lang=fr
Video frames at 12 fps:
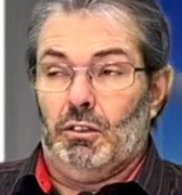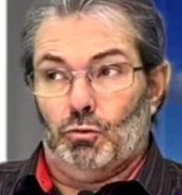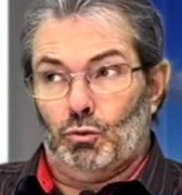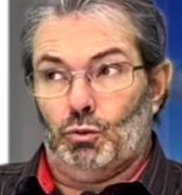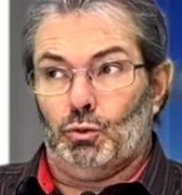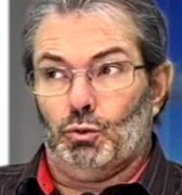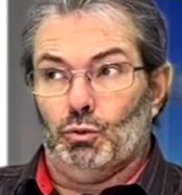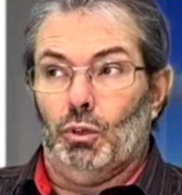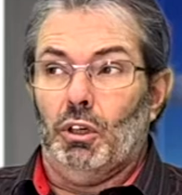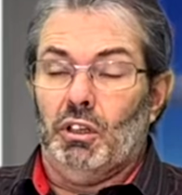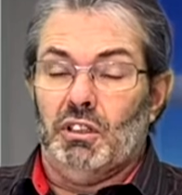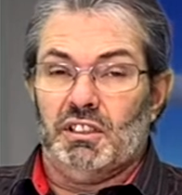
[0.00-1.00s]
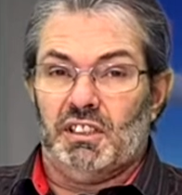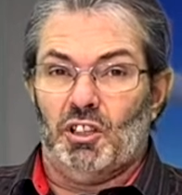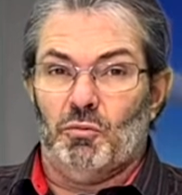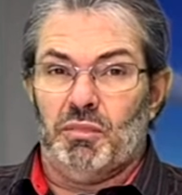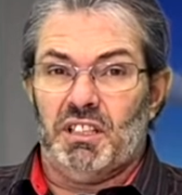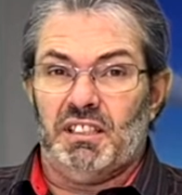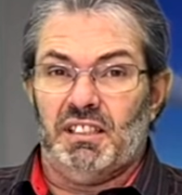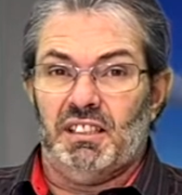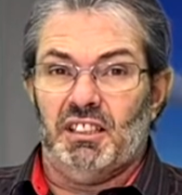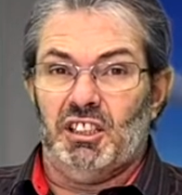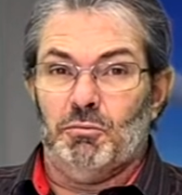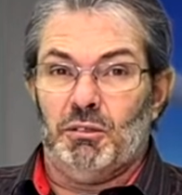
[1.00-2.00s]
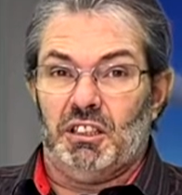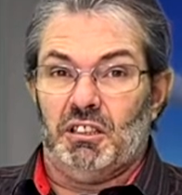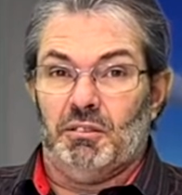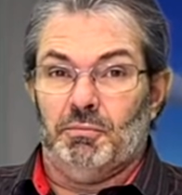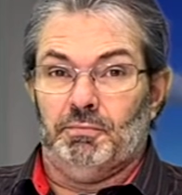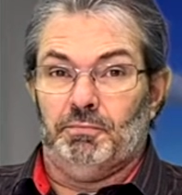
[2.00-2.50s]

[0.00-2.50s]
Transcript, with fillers: Toujours sans pesticides chimiques.